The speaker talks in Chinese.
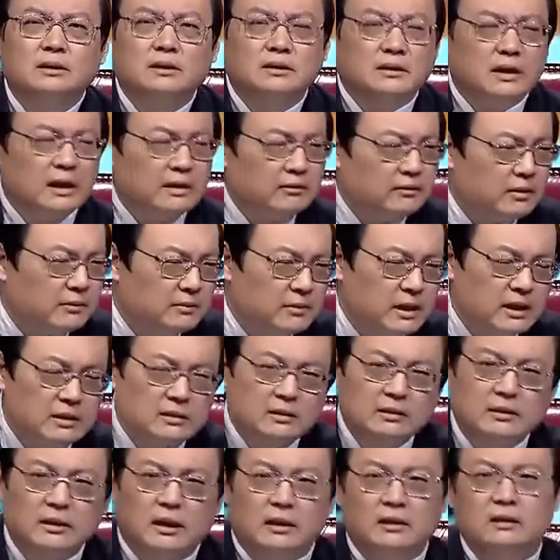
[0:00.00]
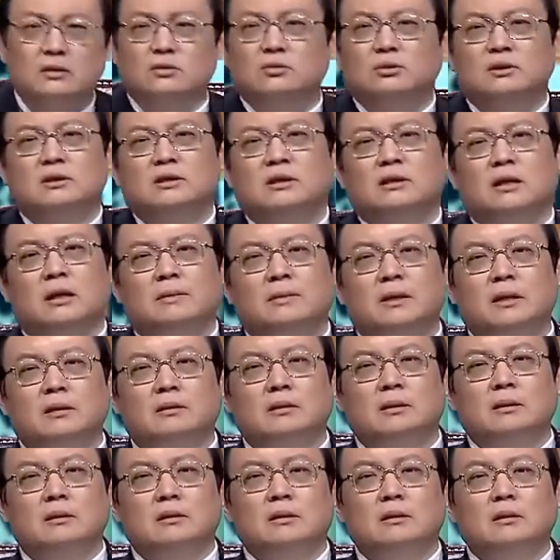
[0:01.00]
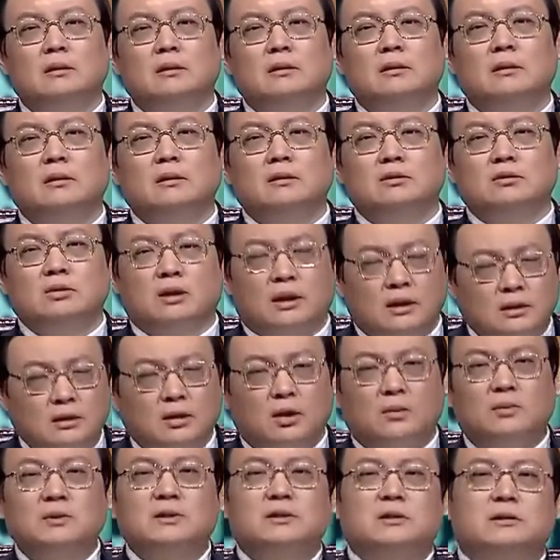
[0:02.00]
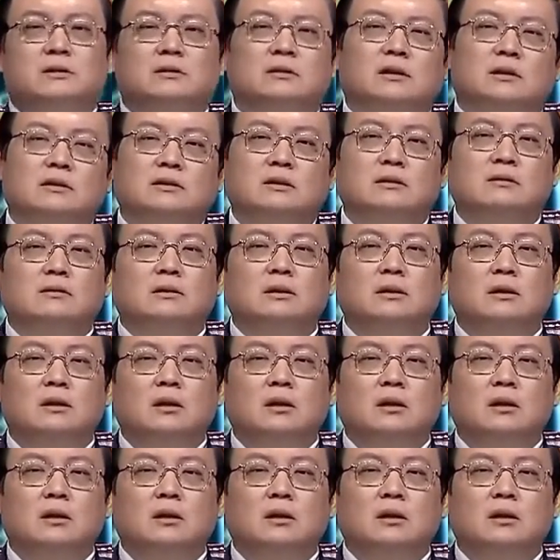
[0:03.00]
在台湾卖了两亿多新台币，就很了不起的成绩。